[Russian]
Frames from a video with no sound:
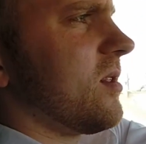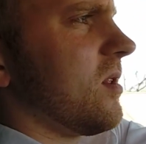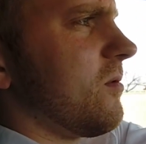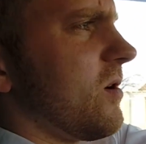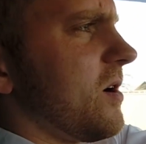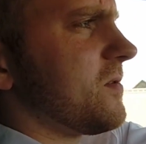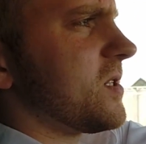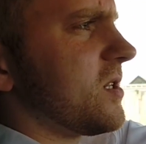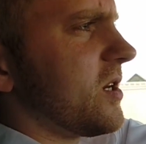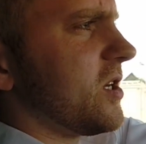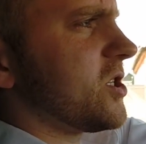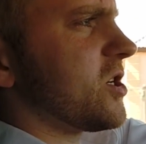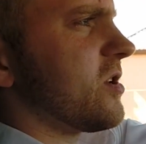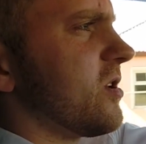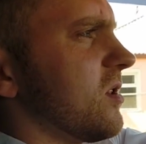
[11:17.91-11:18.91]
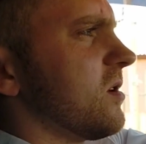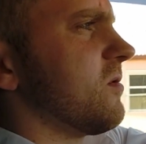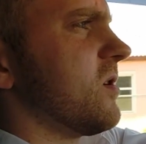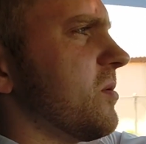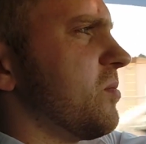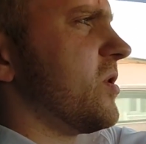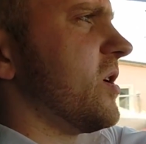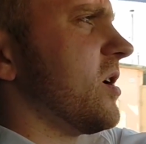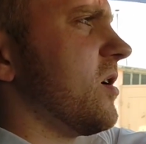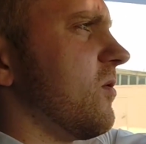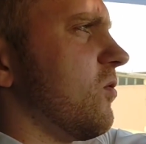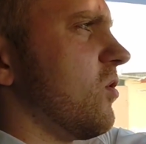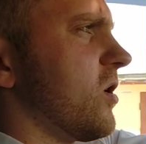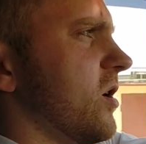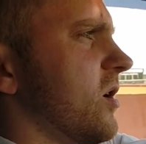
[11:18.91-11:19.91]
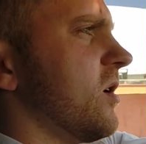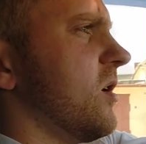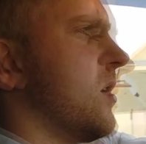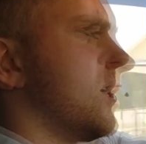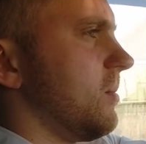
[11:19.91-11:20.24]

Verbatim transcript: деловая встреча, деловые переговоры.